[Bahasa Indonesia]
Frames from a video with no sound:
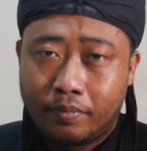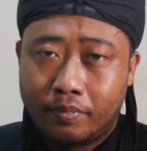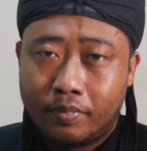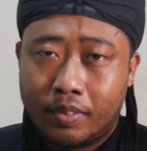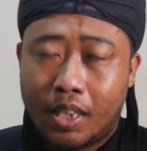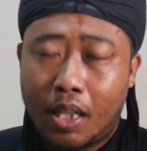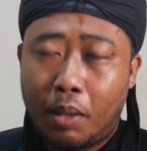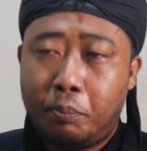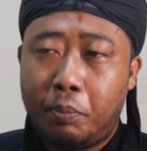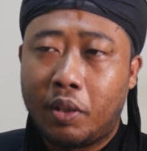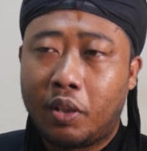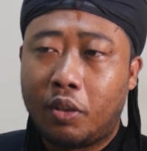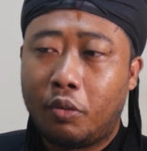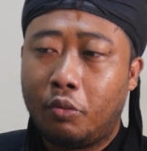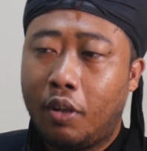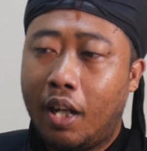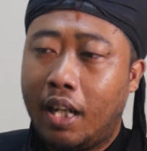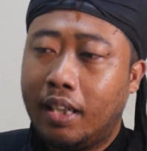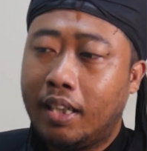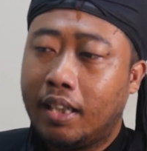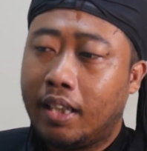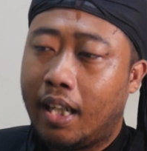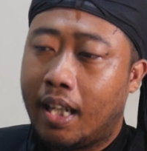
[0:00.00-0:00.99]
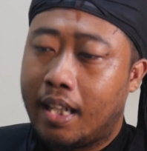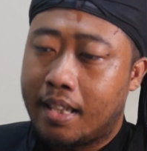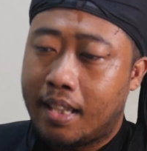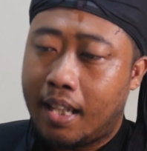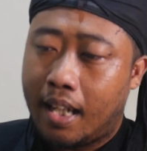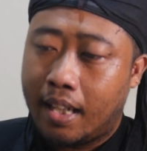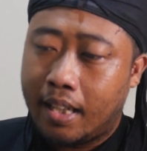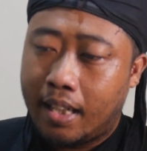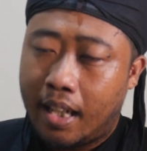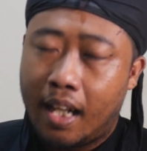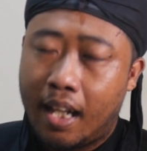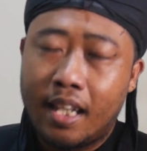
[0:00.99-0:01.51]
Kebetulan dengan
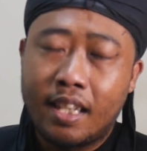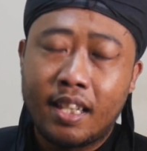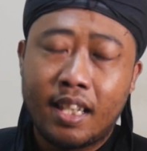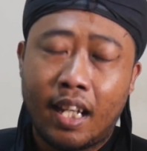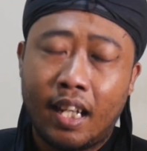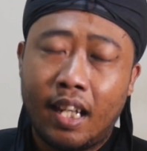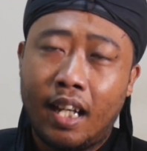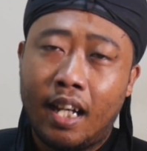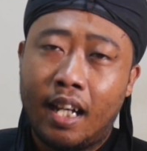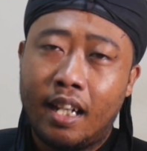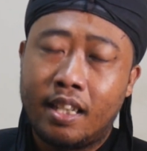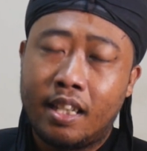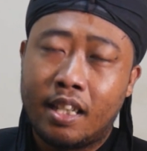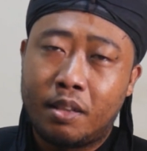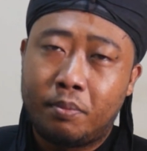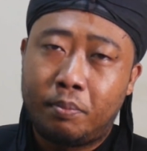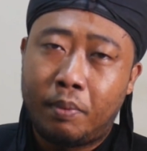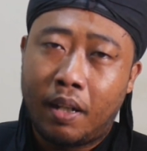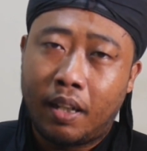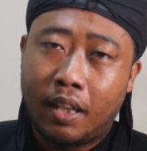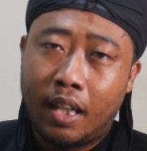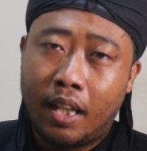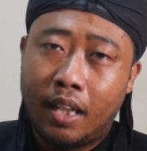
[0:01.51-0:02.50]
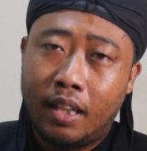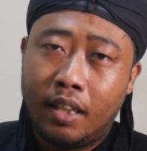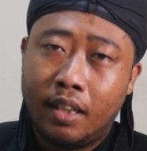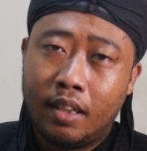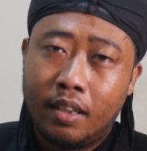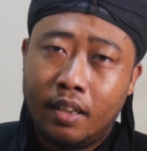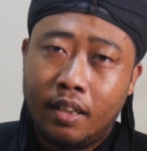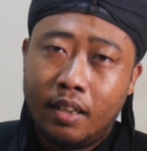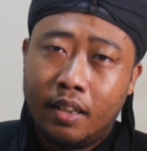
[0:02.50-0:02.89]
saya, saya hanya sebagai